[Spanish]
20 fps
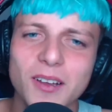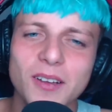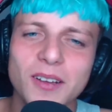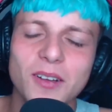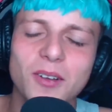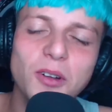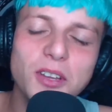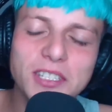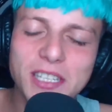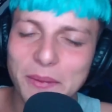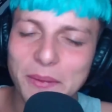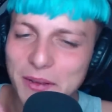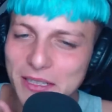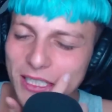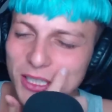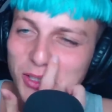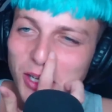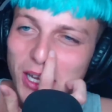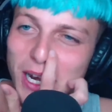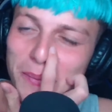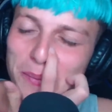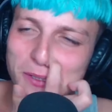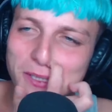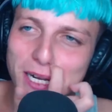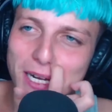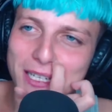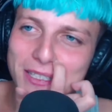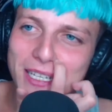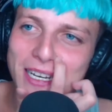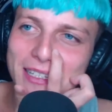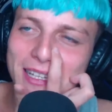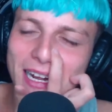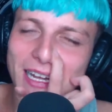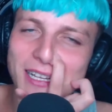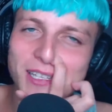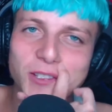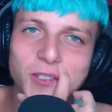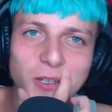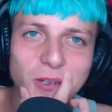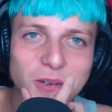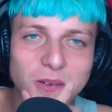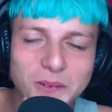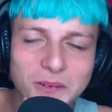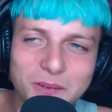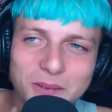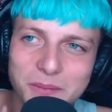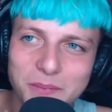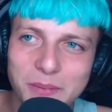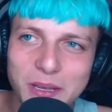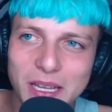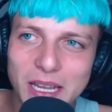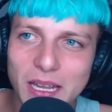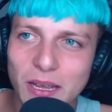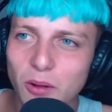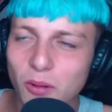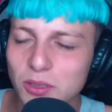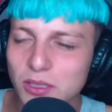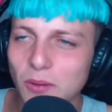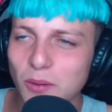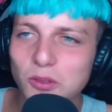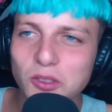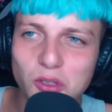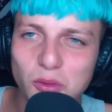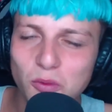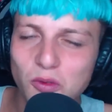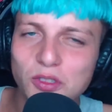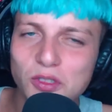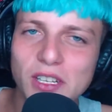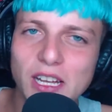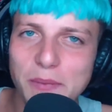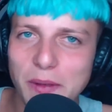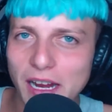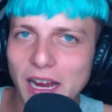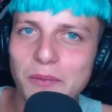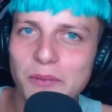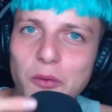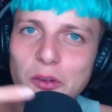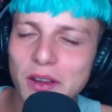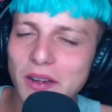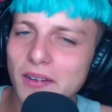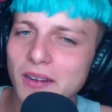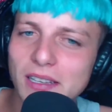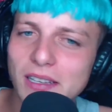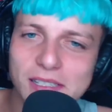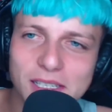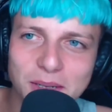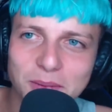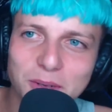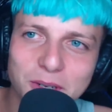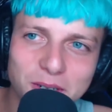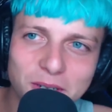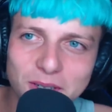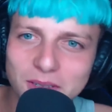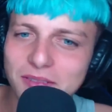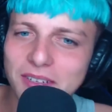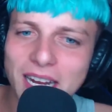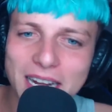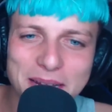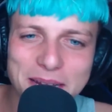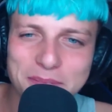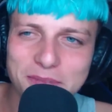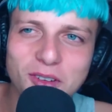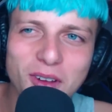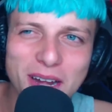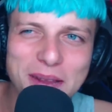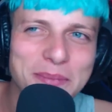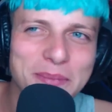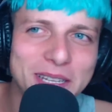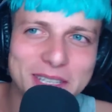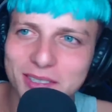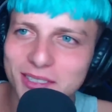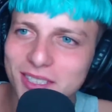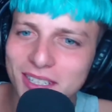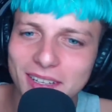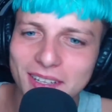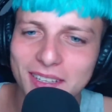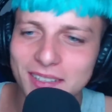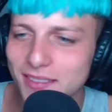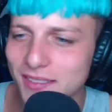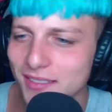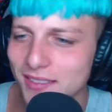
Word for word: Curiosamente, todas las personas que están en esta canción me gusta mucho su música y me cae muy bien, así como. son carismáticos, ¿entendés?